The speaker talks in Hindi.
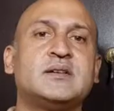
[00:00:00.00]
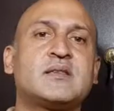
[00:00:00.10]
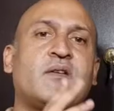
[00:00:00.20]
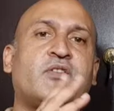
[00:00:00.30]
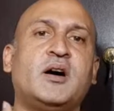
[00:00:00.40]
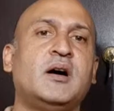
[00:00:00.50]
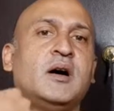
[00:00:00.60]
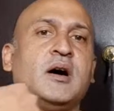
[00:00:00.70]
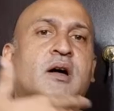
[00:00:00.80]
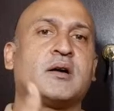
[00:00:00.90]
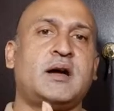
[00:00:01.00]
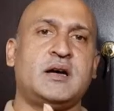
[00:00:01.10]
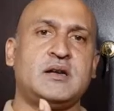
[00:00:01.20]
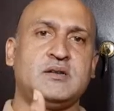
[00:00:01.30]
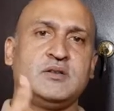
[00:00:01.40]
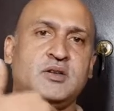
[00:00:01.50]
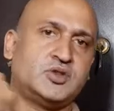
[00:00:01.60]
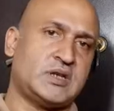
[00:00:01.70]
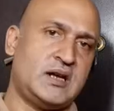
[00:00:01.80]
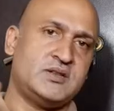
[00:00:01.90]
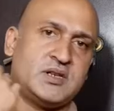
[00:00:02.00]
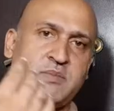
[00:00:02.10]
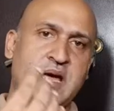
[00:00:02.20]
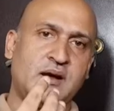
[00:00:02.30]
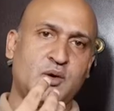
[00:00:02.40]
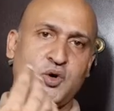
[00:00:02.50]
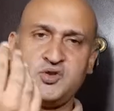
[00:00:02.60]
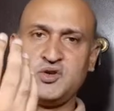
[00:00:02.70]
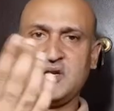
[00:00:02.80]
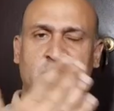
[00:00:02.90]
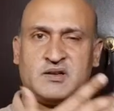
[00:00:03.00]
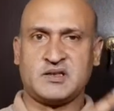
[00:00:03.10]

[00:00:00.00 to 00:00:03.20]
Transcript: इस दफ़ा रॉयल चैलेंजर बेंगलोर जो है और